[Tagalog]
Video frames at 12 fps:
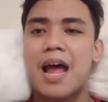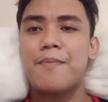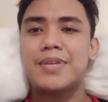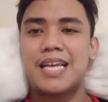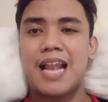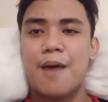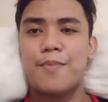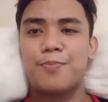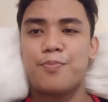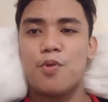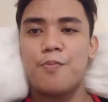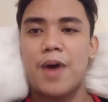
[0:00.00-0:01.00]
maraming
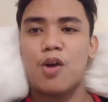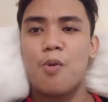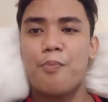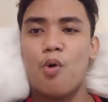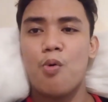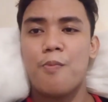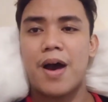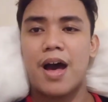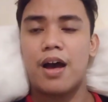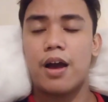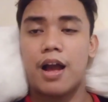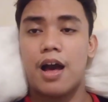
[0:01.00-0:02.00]
salamat po bago po ako
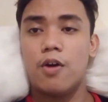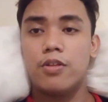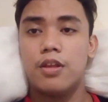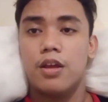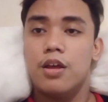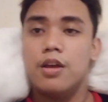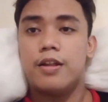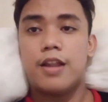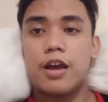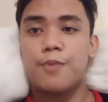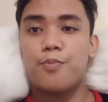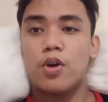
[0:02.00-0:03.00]
mag-out.
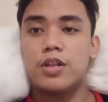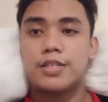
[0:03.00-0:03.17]
Lagi po kayo